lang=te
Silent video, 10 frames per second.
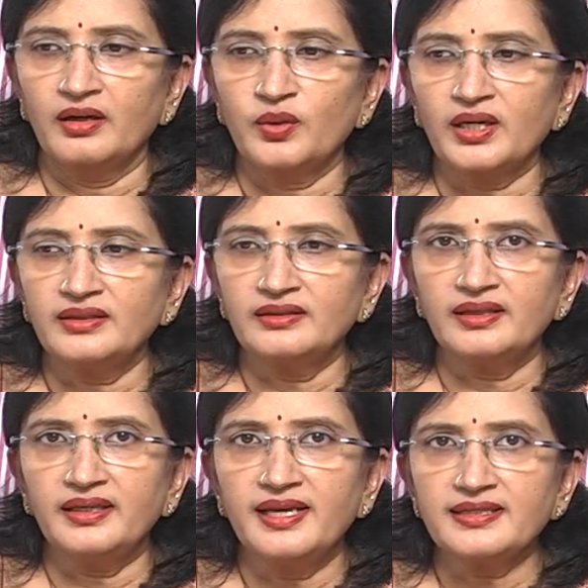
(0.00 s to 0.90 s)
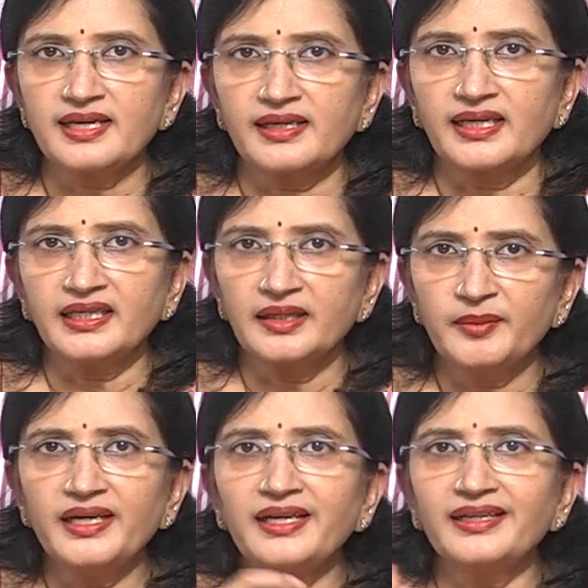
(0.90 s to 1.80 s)
ఒక త్రీ డేస్ ఆగంటే
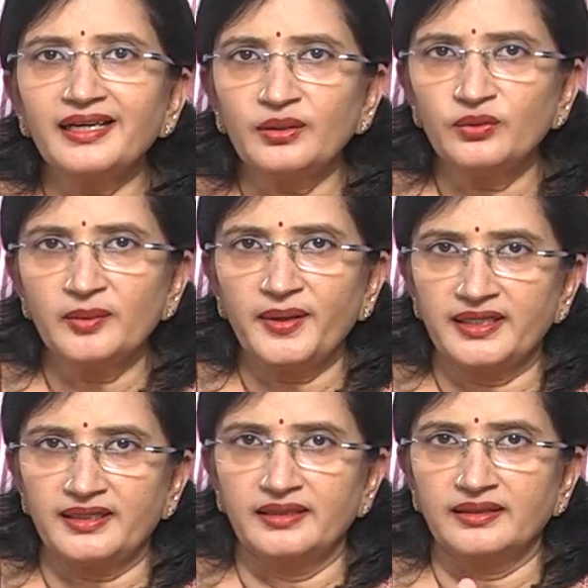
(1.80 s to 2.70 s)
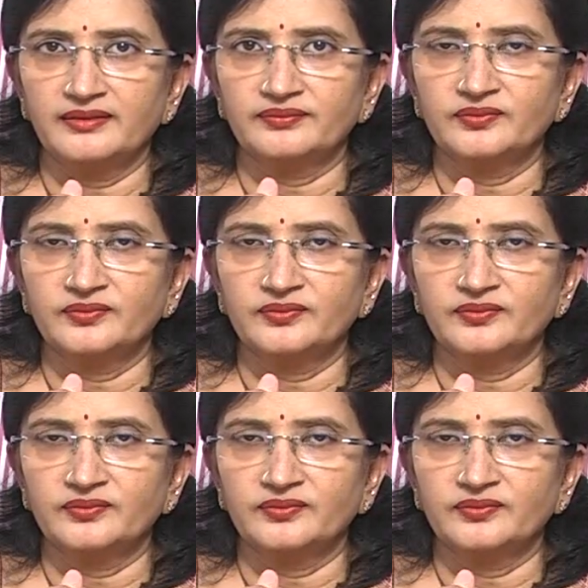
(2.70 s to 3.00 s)
ఇమీడియట్గా నూనె పెట్టకండి